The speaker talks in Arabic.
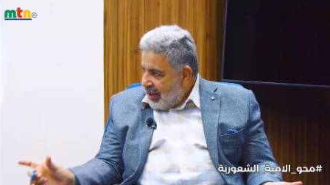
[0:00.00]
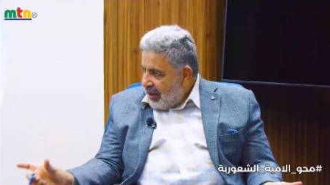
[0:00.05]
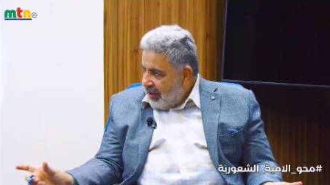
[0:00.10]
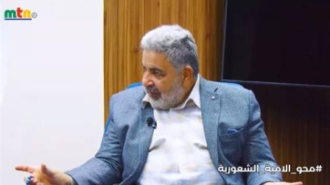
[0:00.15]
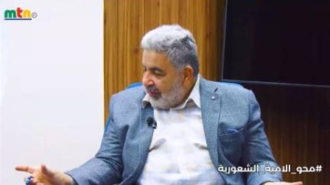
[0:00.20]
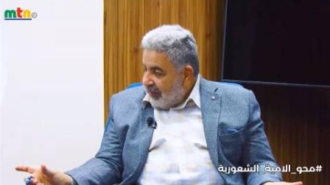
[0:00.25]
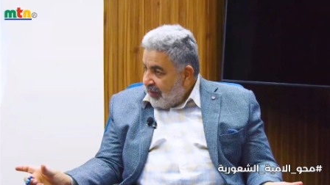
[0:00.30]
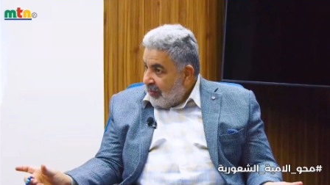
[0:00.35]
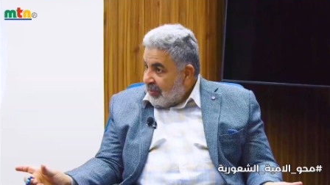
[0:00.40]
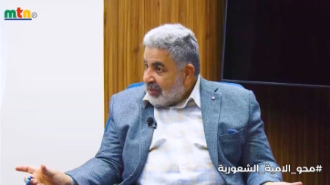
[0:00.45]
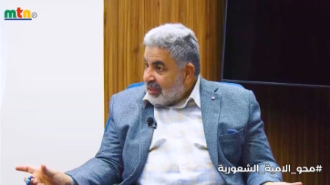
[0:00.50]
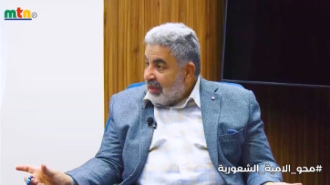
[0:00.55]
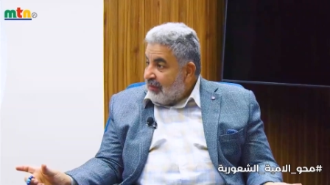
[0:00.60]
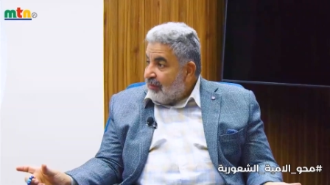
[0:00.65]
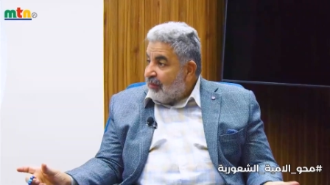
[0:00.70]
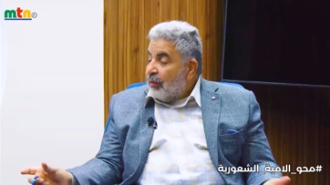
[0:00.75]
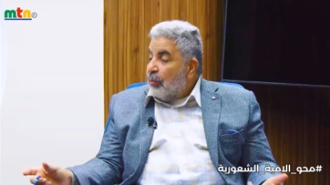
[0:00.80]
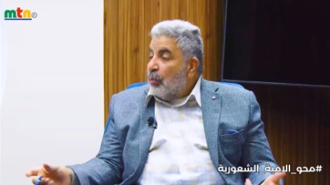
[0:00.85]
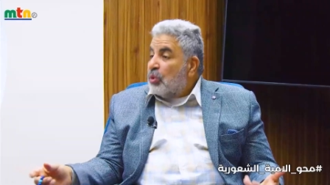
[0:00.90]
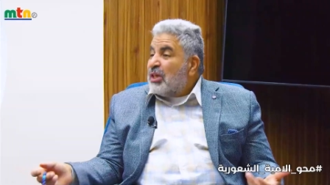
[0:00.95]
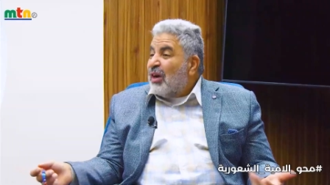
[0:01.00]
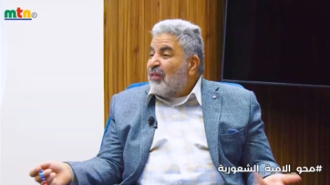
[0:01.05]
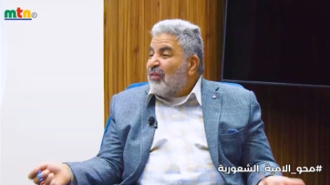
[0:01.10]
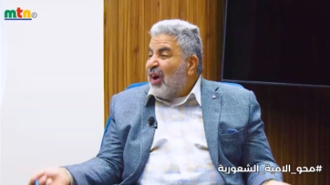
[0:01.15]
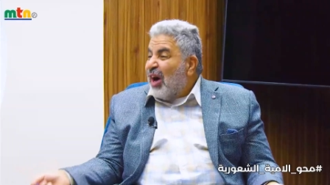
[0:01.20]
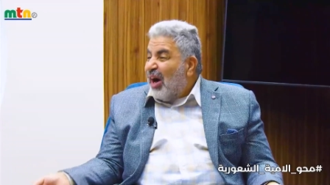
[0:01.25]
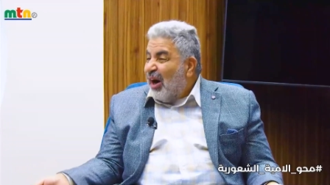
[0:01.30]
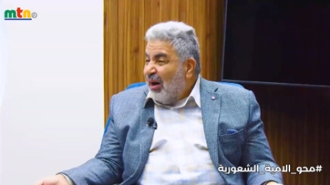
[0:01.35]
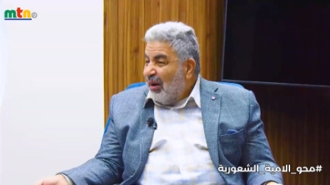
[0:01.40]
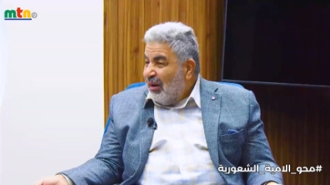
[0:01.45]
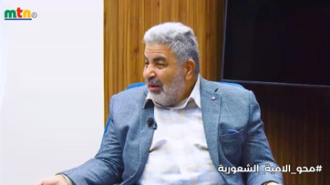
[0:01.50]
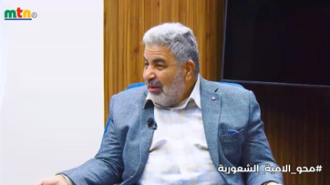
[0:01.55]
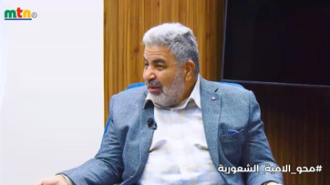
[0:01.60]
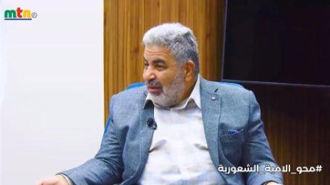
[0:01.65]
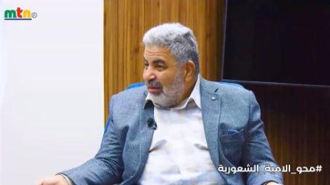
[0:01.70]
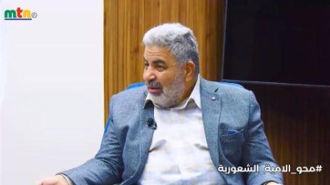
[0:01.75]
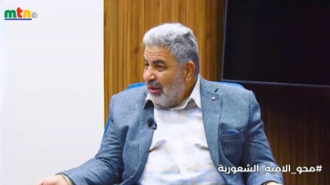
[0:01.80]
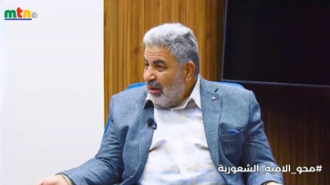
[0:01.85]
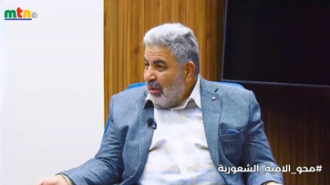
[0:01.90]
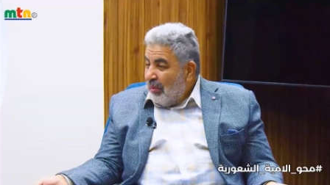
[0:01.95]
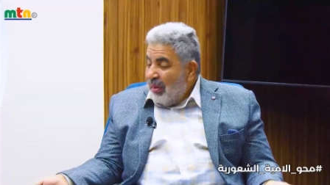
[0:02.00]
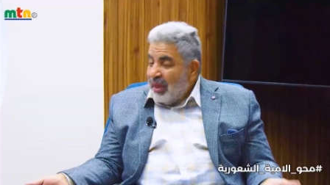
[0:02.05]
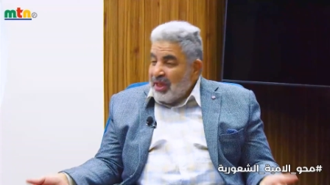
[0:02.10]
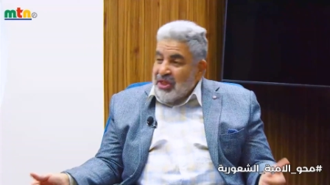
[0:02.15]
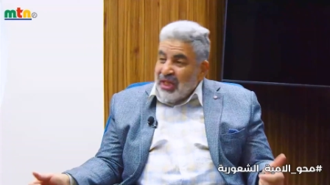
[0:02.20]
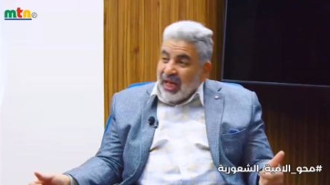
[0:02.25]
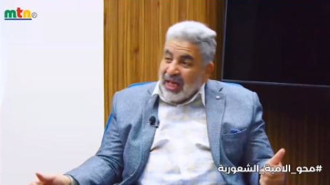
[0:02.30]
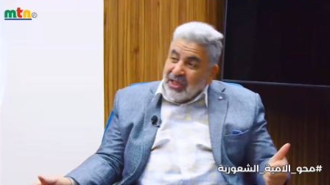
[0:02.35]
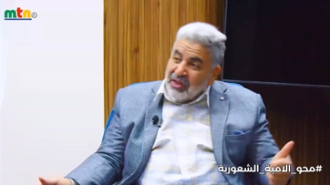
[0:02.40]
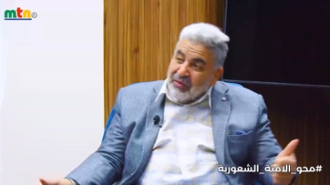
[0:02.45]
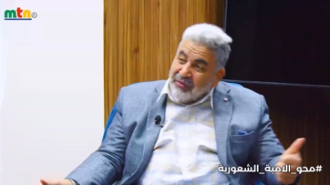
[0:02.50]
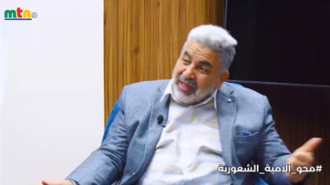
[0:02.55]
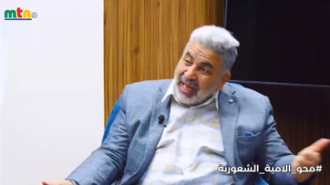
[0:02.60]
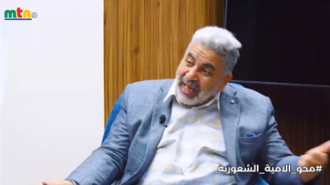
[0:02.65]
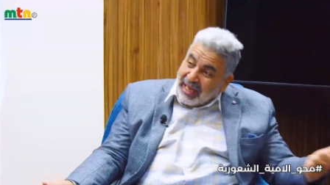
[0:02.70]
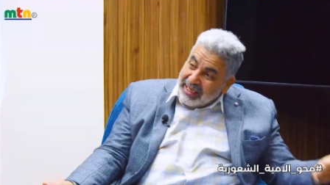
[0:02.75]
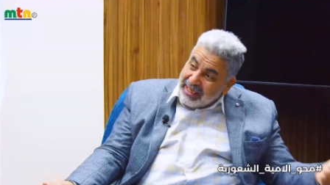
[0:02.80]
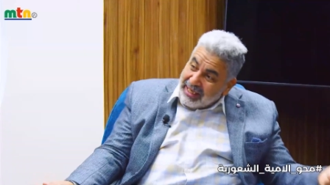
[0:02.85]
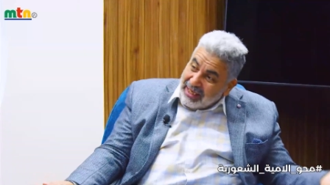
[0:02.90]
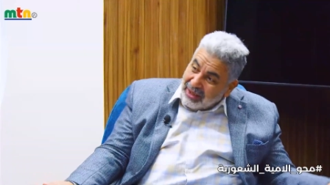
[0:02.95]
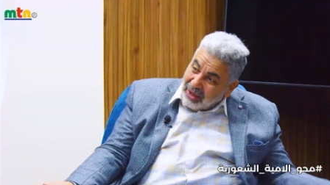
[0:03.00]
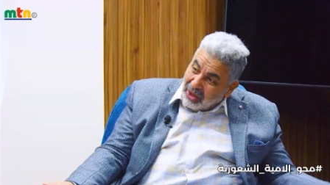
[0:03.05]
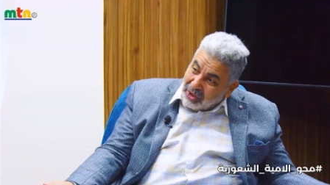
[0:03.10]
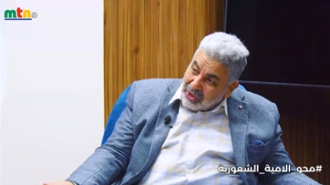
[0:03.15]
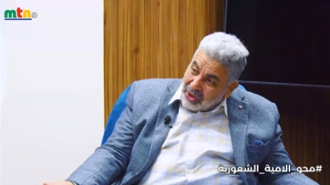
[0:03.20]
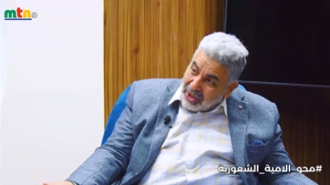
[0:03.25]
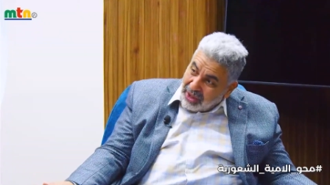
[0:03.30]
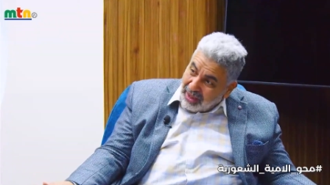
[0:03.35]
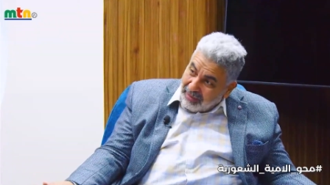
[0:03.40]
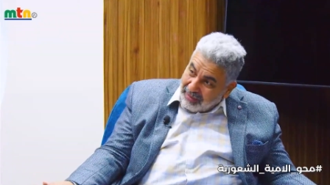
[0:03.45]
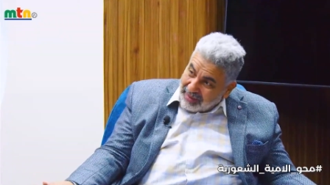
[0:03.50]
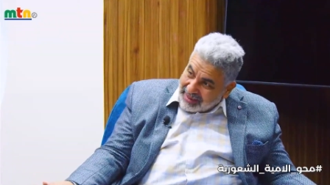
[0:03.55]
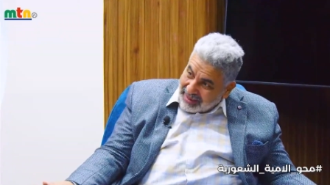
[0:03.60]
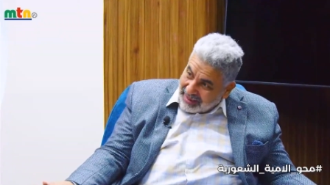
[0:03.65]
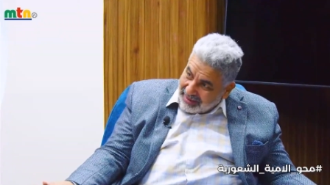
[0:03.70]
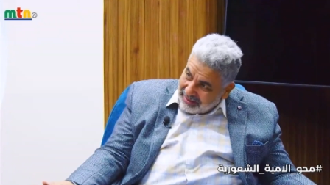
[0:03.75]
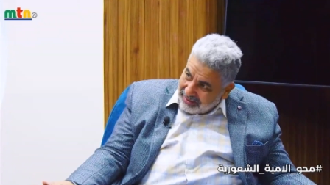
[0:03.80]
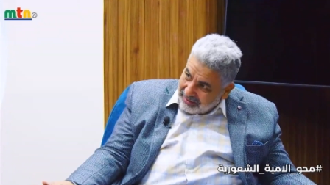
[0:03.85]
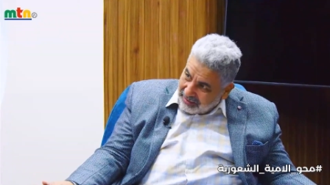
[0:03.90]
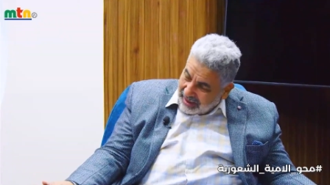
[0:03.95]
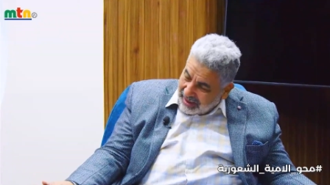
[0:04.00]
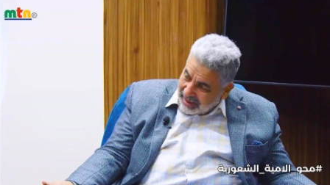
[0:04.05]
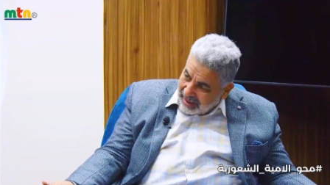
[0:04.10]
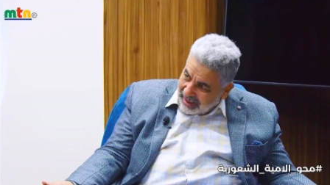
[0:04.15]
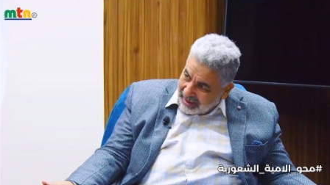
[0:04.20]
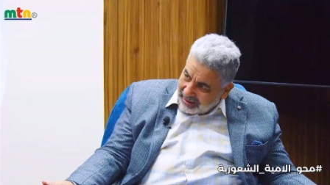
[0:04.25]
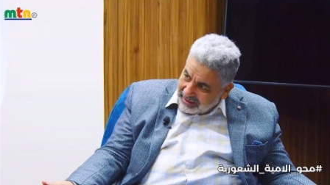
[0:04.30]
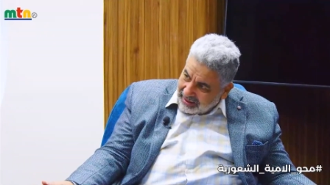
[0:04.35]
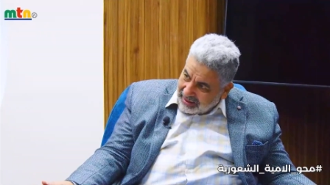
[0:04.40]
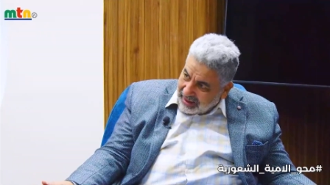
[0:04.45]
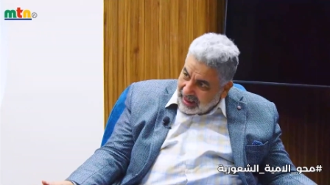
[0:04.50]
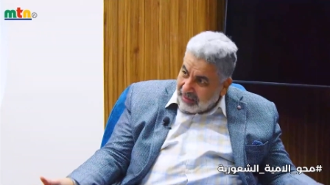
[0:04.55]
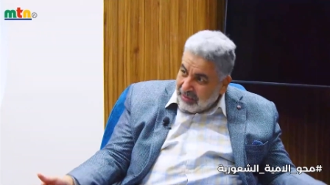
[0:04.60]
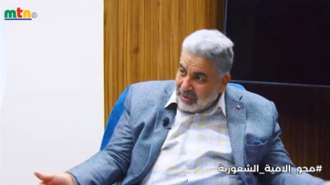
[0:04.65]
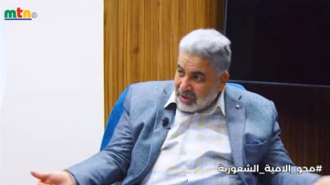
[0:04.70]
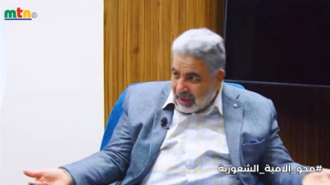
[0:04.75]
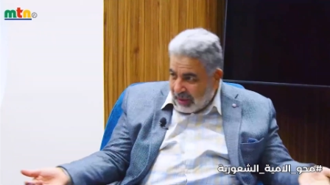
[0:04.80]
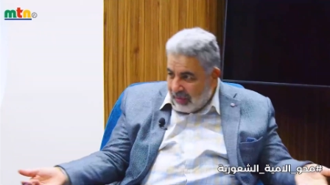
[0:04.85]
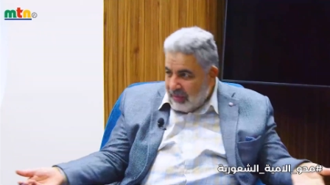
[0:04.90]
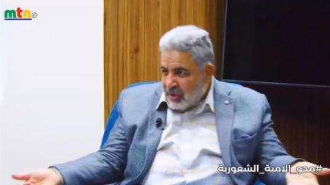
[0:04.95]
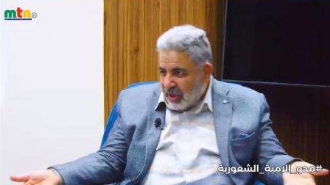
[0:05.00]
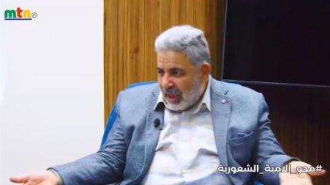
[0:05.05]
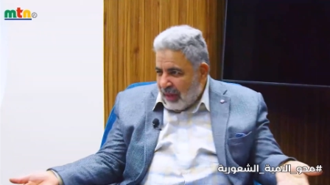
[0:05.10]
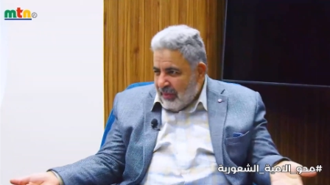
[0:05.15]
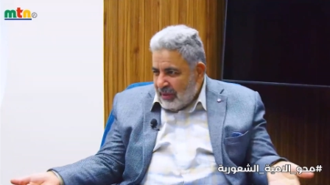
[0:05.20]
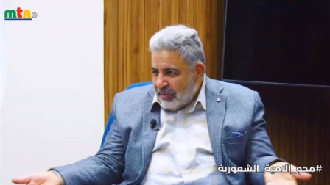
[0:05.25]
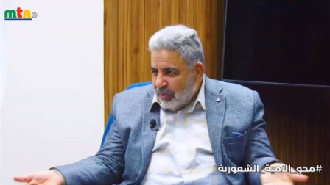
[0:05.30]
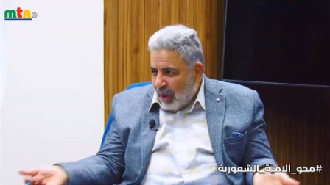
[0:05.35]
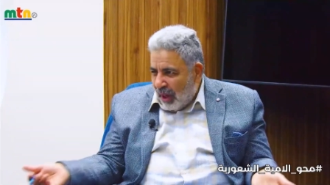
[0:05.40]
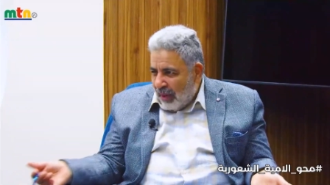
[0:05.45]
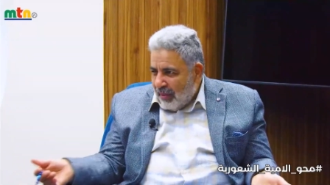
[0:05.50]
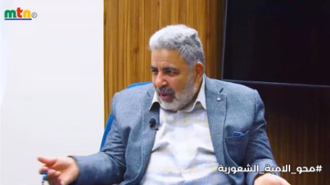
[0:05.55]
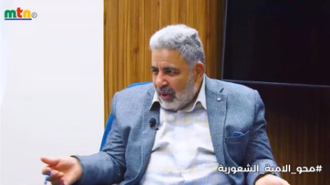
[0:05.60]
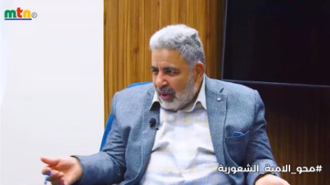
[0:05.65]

في مثلا في المرافعه ما يشتغلش في تحليل القضيه مثلا معايا حضرتك انا مش مش خبير محاماه